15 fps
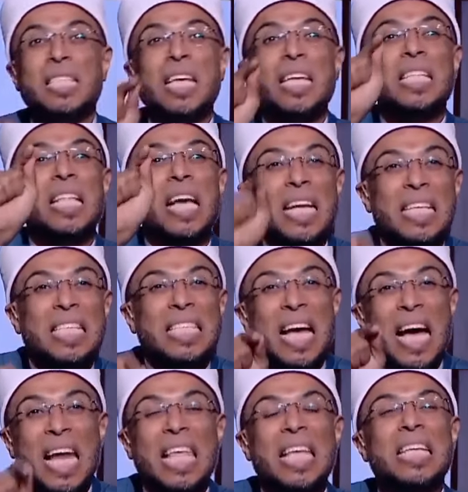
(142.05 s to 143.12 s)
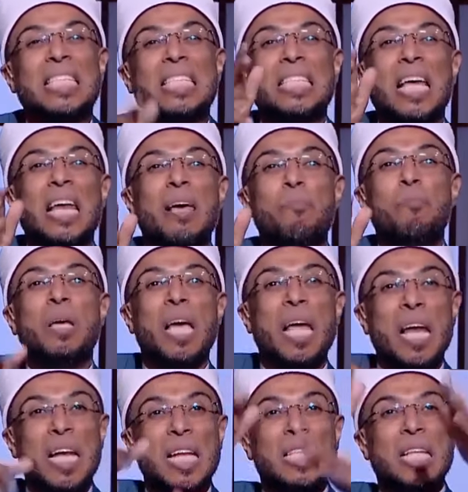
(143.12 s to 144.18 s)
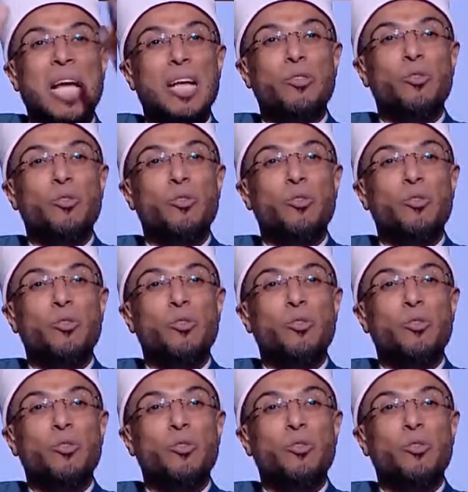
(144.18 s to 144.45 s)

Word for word: سيدنا عيسى عليه السلام بجلاله